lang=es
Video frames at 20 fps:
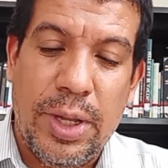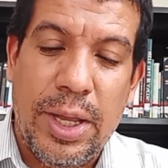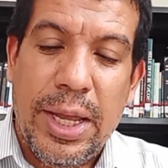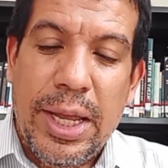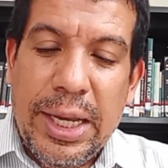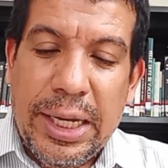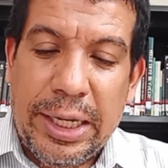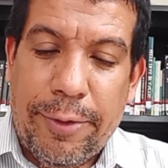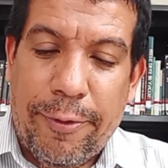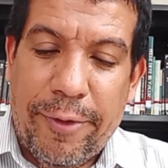
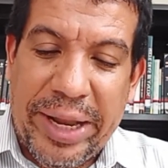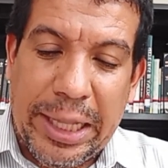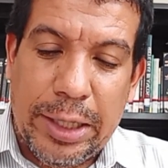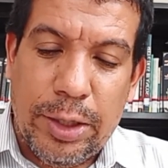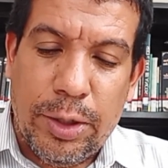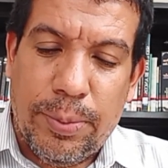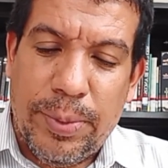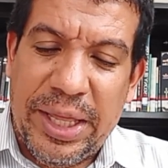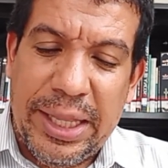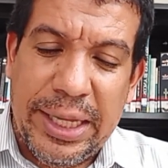
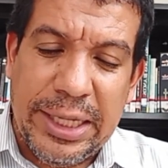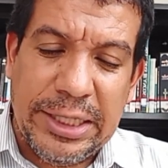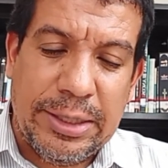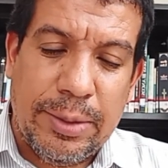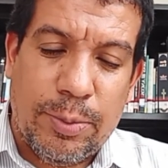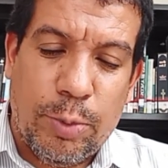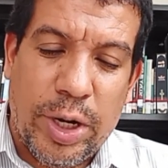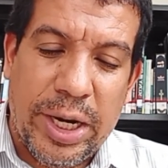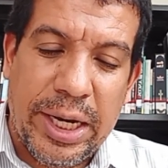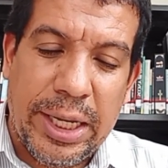librándome de esa
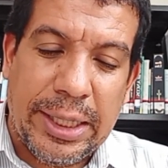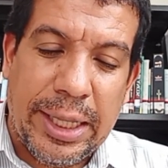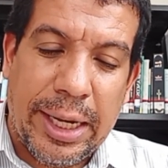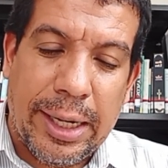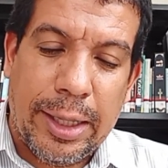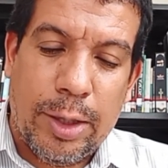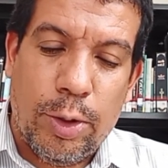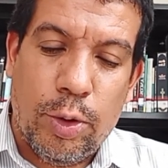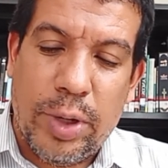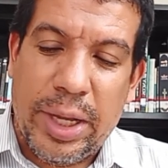mujer
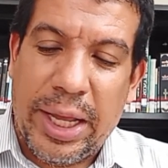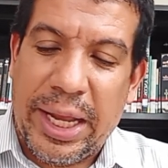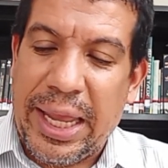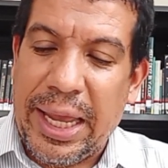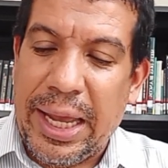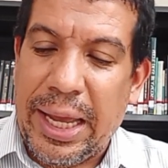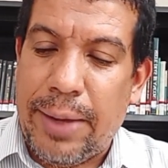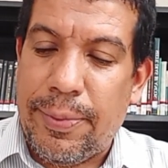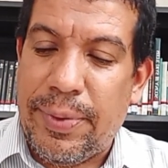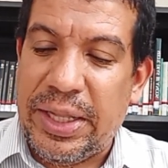aterradora que
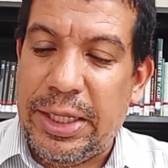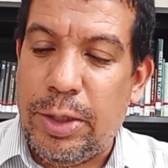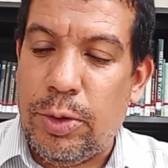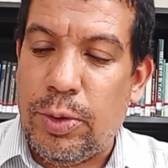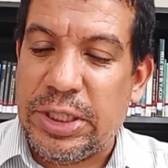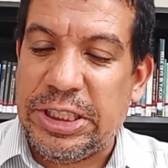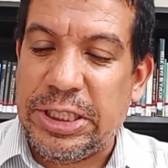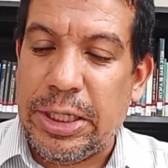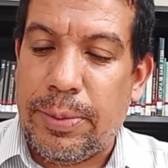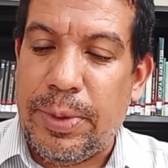ha venido a
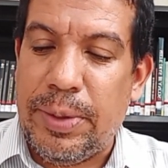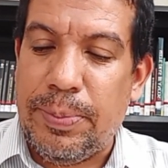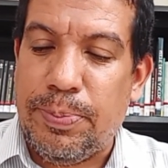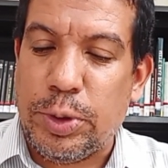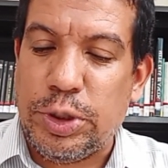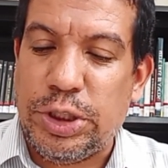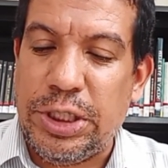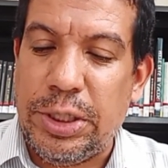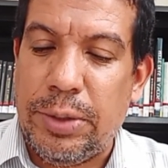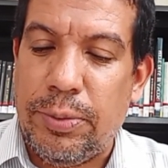hacerme
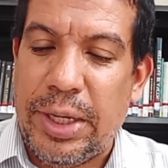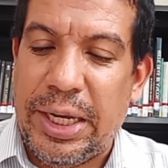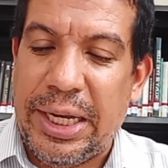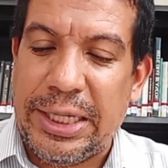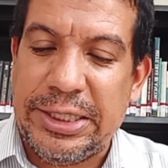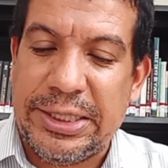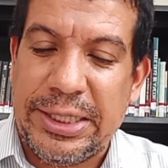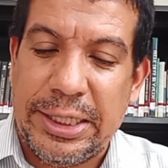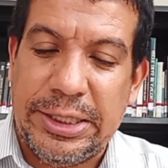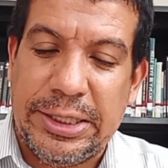imposible la
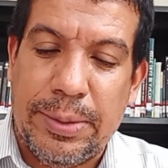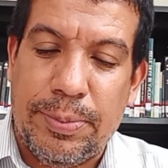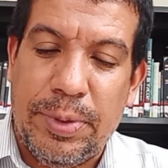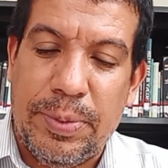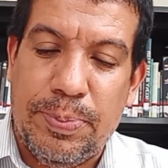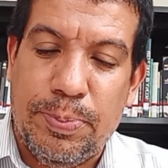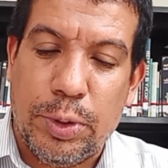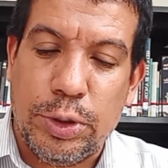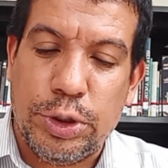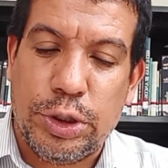estancia en mi
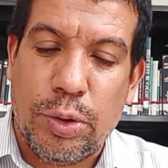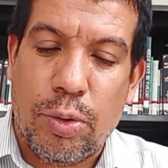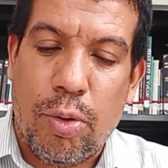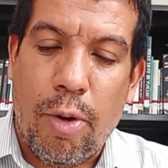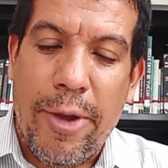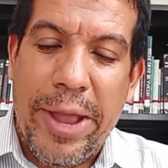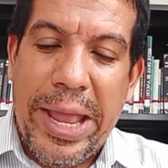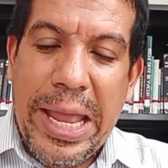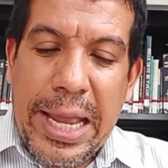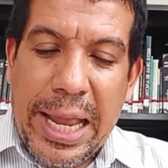pozo,
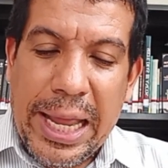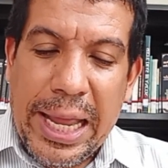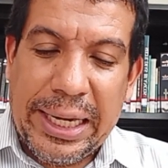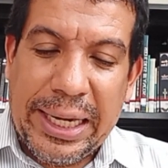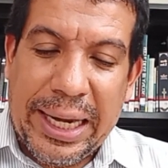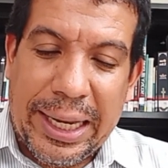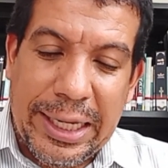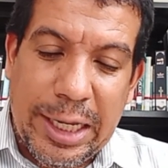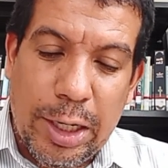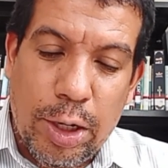el
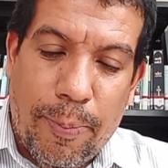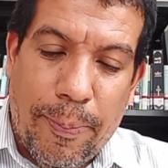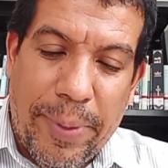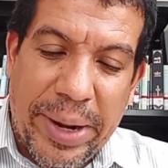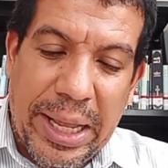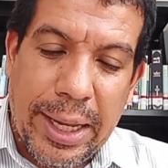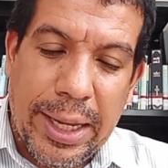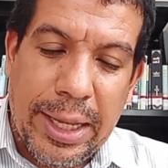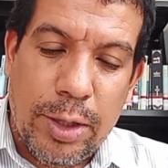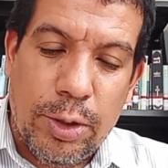tranquilo
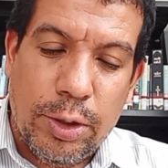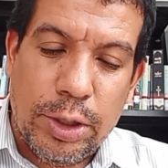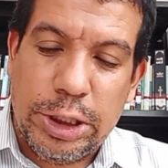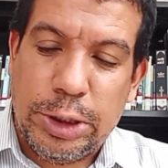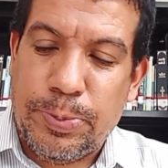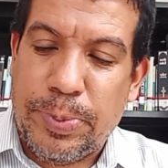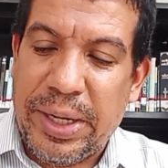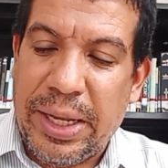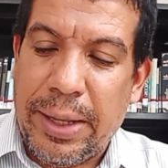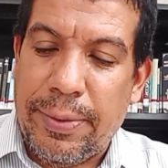paraje donde
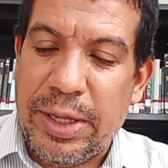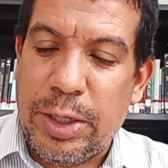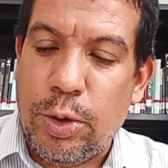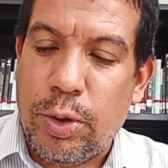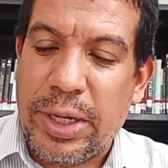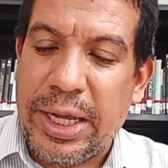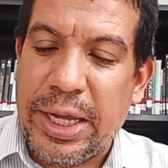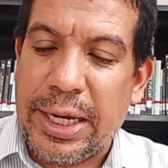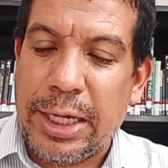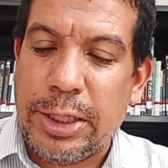esperaba yo
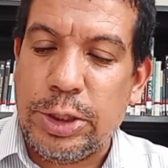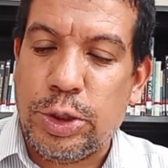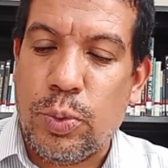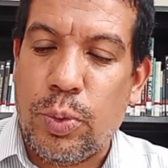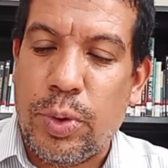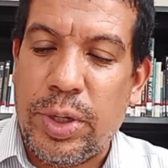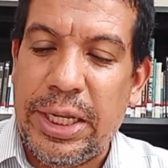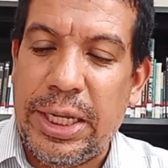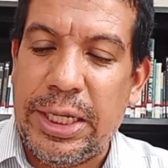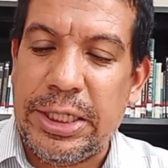que
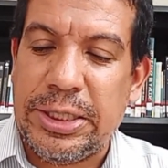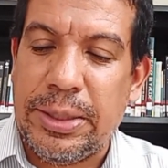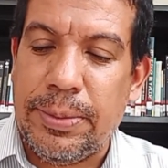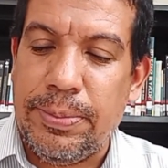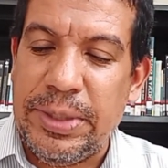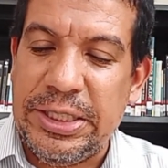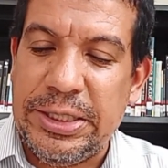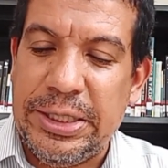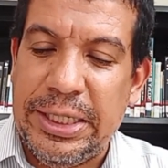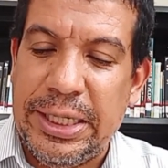transcurriese
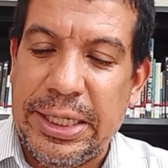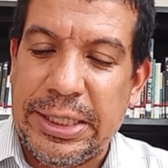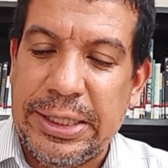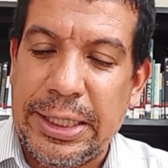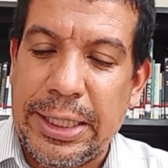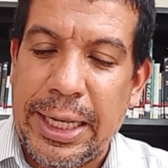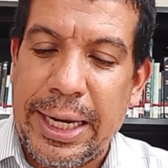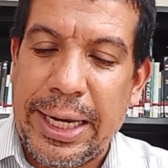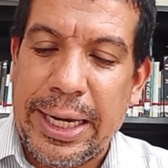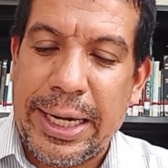mis días en
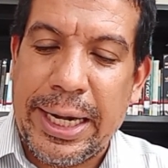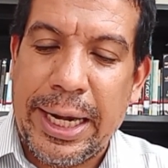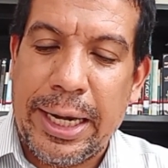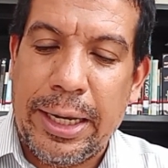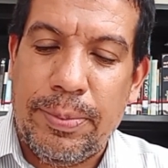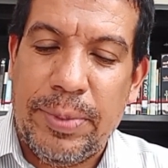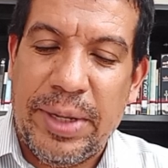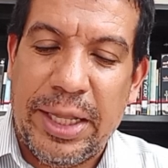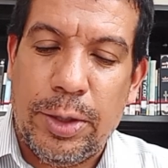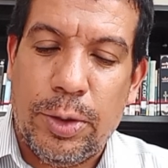el
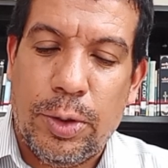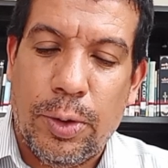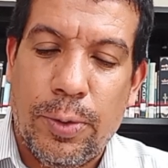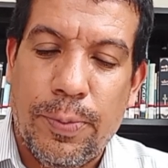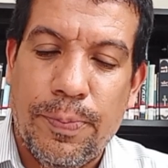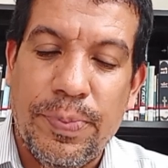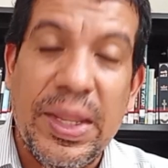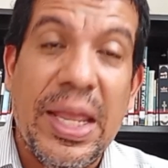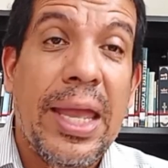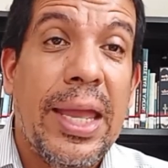retraimiento.
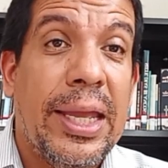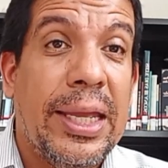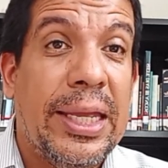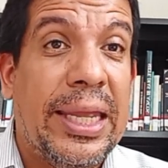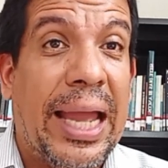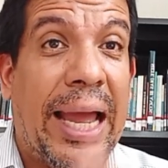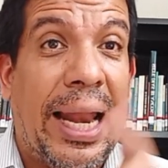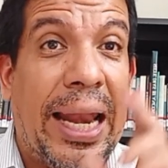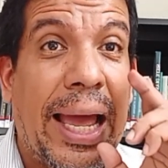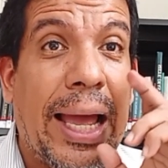Y
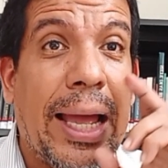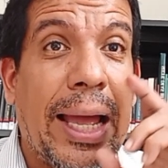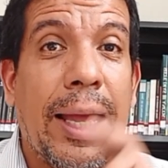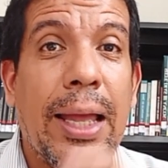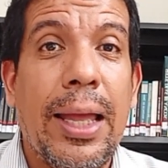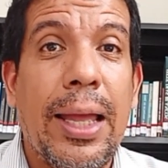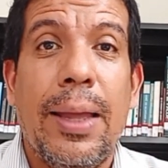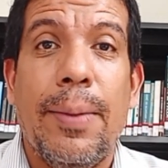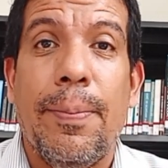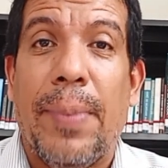
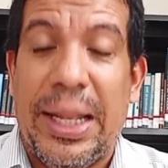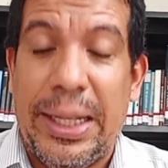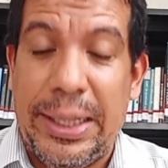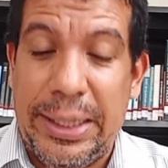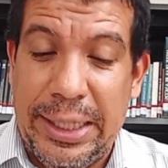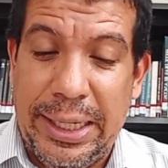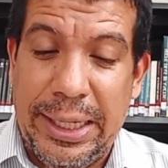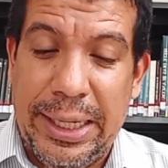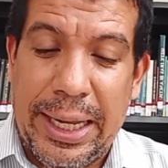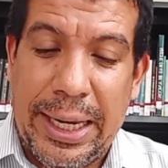Alá
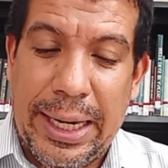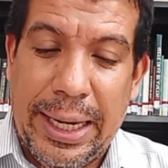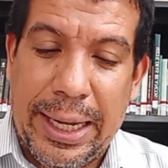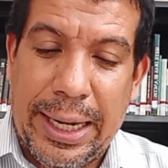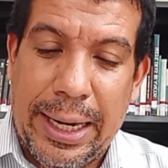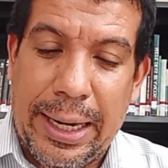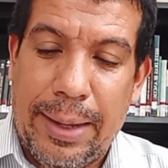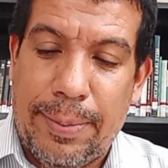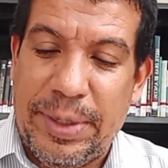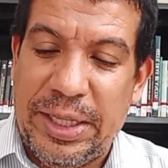maldiga a la
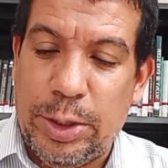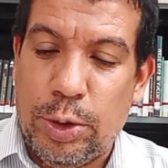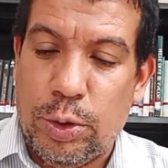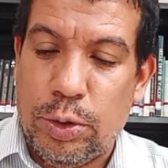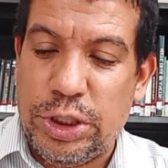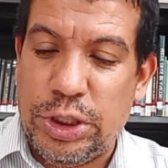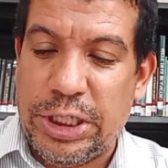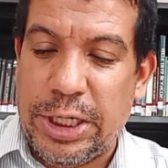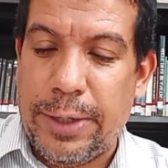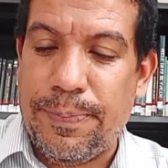
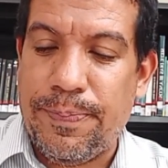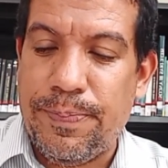calamitosa.